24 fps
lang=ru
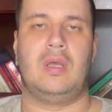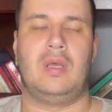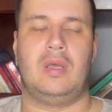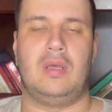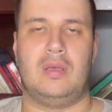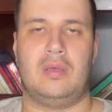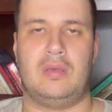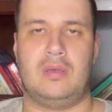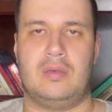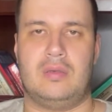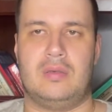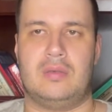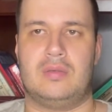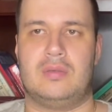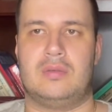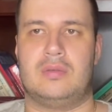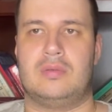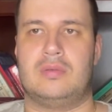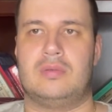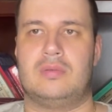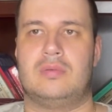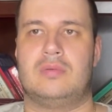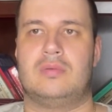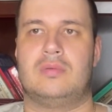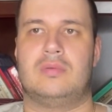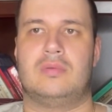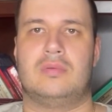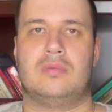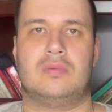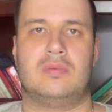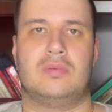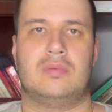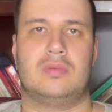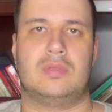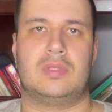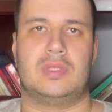
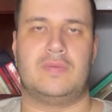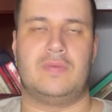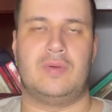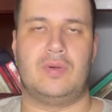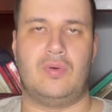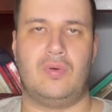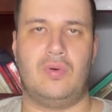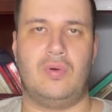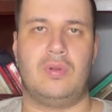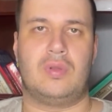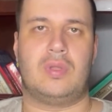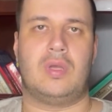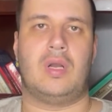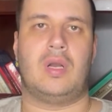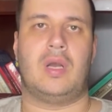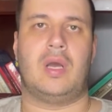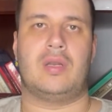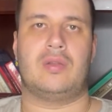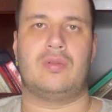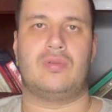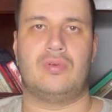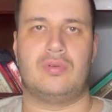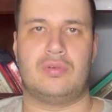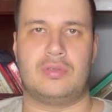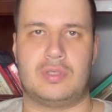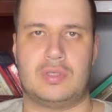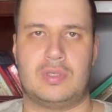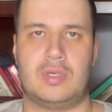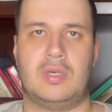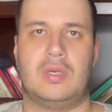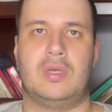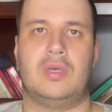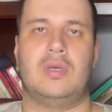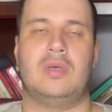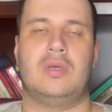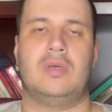Э, свеколка,
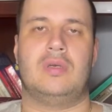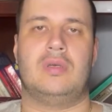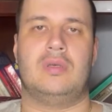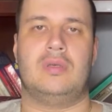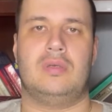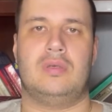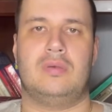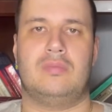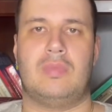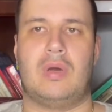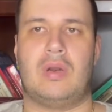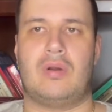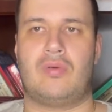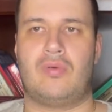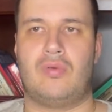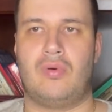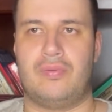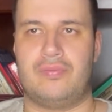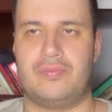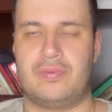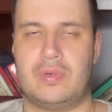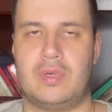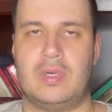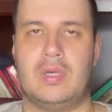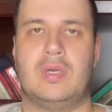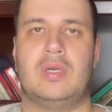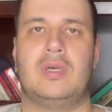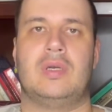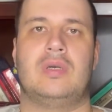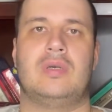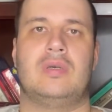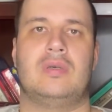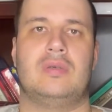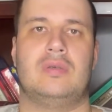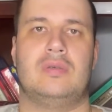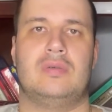картошка,
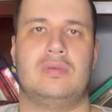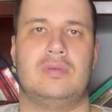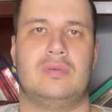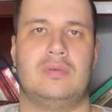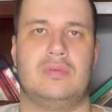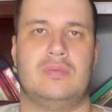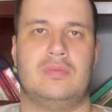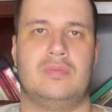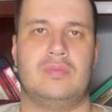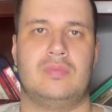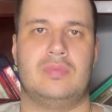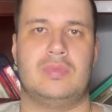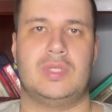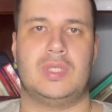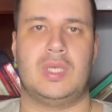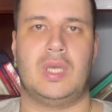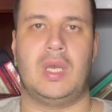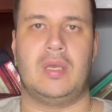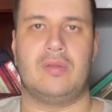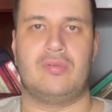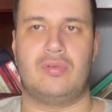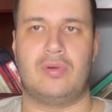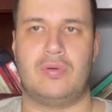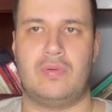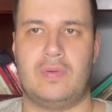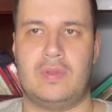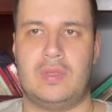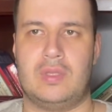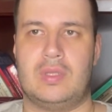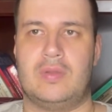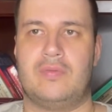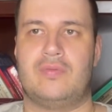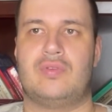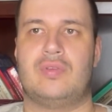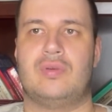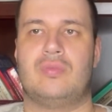морковка, э, заготовить
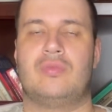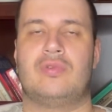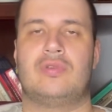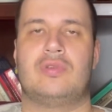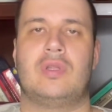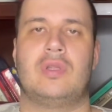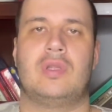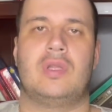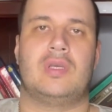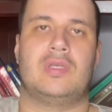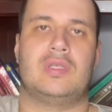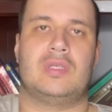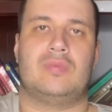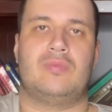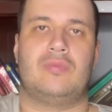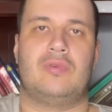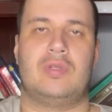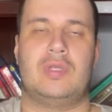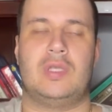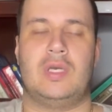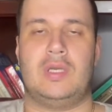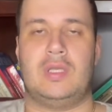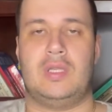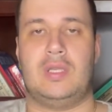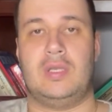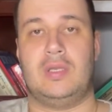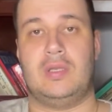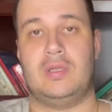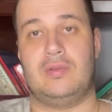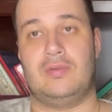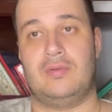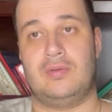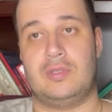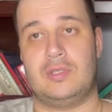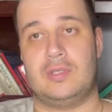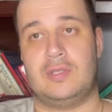это все можно на зиму и так далее.
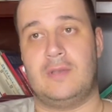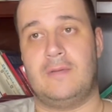То есть,